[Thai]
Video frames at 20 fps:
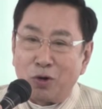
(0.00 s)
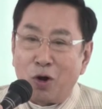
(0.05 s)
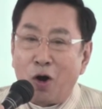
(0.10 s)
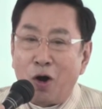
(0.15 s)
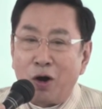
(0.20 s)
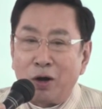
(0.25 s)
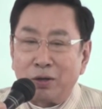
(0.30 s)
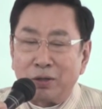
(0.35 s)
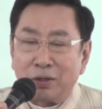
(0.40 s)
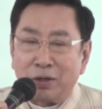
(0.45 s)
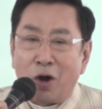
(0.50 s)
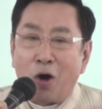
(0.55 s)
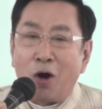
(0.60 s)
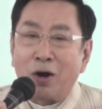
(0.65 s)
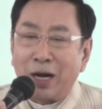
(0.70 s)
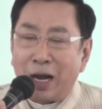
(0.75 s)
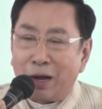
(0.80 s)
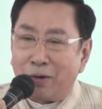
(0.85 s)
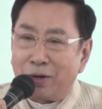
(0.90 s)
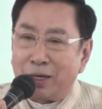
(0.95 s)
ลูกน้องน้อ
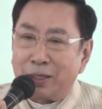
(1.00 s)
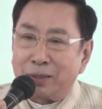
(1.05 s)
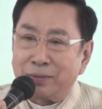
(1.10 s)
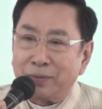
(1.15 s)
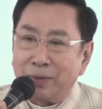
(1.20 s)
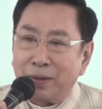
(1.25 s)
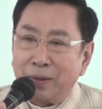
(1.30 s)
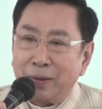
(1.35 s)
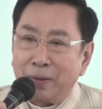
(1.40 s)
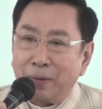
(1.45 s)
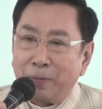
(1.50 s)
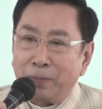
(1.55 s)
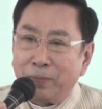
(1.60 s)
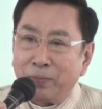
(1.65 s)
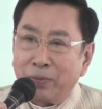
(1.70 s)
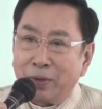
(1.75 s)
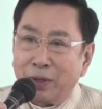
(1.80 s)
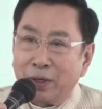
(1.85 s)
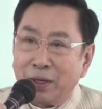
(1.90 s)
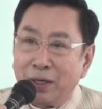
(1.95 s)
งเราอะ
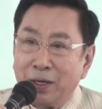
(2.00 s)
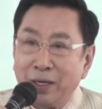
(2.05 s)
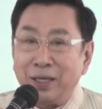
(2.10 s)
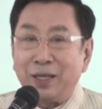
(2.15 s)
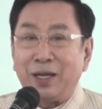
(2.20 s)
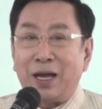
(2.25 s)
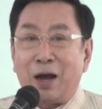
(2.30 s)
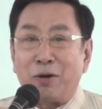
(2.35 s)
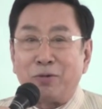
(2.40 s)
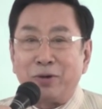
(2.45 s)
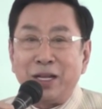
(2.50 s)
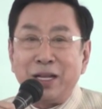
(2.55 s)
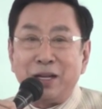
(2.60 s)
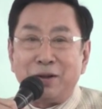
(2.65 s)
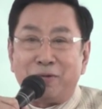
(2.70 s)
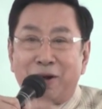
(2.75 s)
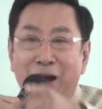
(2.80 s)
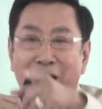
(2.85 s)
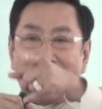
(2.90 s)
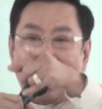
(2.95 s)
เฮ้ยเอา
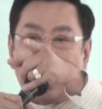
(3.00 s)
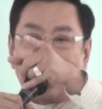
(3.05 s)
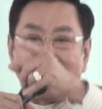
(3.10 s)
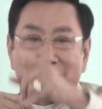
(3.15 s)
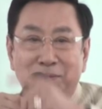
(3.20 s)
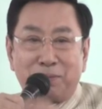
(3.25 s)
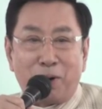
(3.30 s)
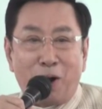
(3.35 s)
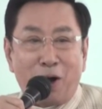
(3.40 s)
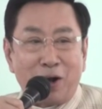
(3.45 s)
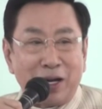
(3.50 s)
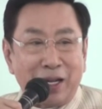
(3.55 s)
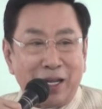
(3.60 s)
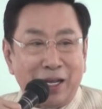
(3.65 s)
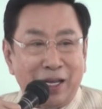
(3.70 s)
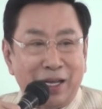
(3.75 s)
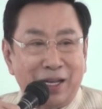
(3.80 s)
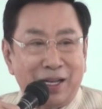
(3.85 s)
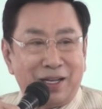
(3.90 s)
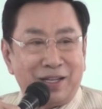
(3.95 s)
นี่ว่าเพราะ
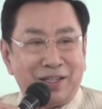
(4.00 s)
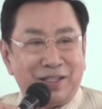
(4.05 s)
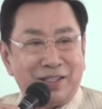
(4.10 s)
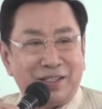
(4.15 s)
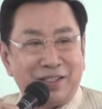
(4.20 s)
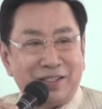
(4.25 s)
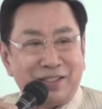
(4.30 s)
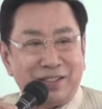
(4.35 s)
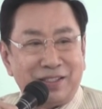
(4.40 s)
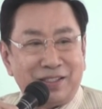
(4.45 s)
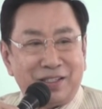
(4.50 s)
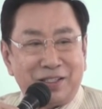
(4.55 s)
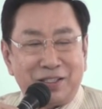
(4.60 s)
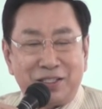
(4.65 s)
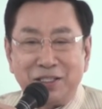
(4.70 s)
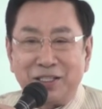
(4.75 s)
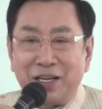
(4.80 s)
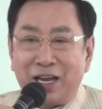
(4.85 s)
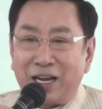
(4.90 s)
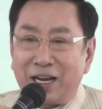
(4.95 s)
ดี
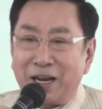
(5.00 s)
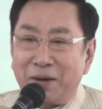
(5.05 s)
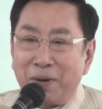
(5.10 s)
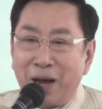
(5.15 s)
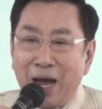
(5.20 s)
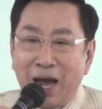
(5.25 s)
ชื่อเอก